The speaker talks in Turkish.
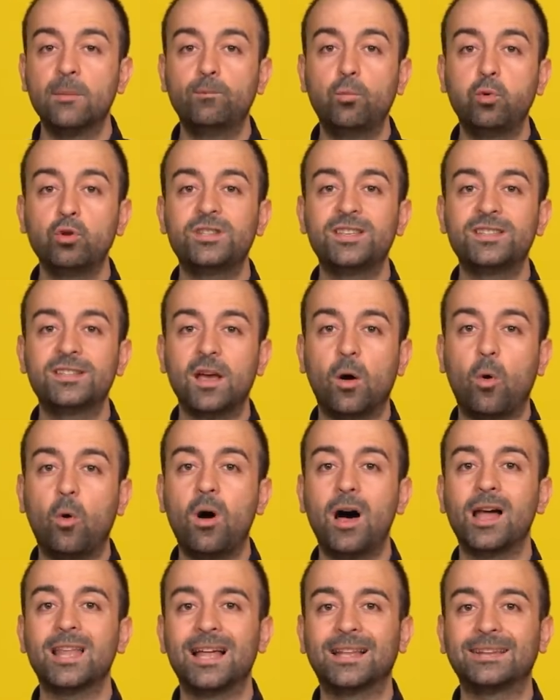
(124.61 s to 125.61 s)
Bu size
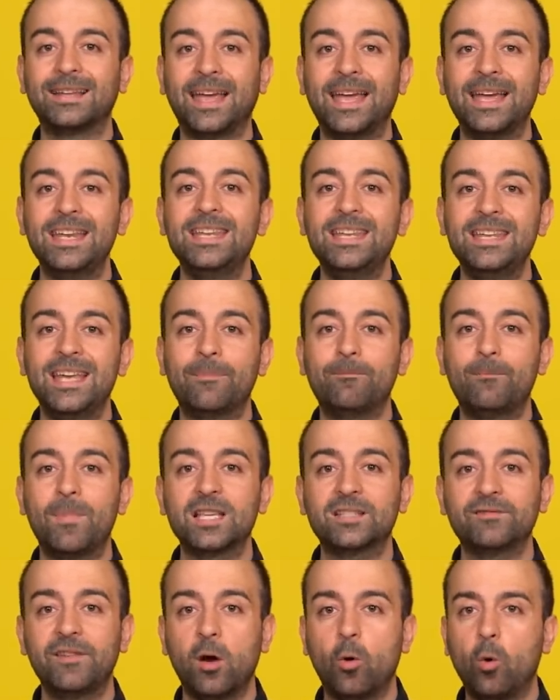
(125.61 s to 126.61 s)
o alanda en iyi
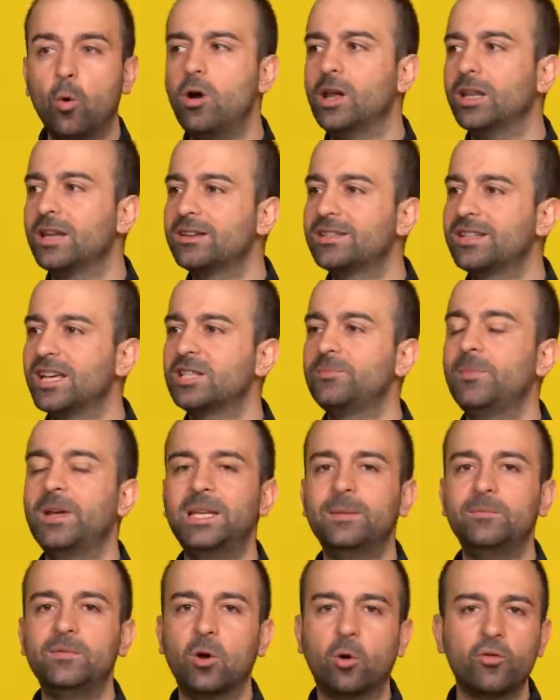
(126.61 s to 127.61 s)
yapmaz ve o alanı
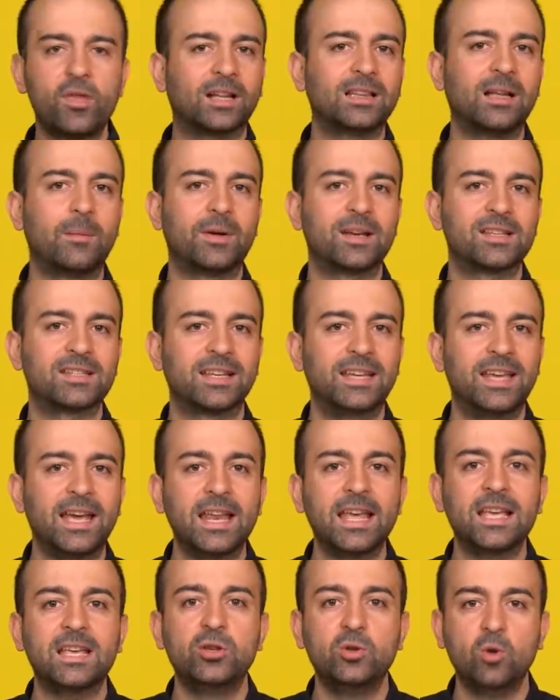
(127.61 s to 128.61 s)
seçmeliyim diye odaklanmanıza
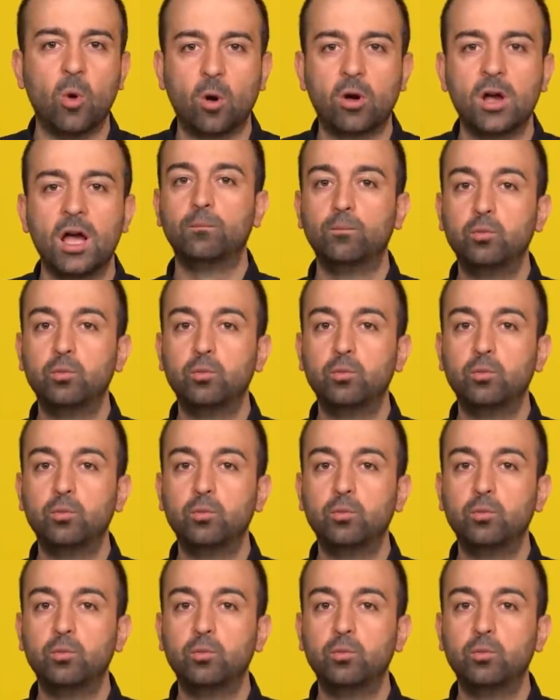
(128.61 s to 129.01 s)
gerek yok.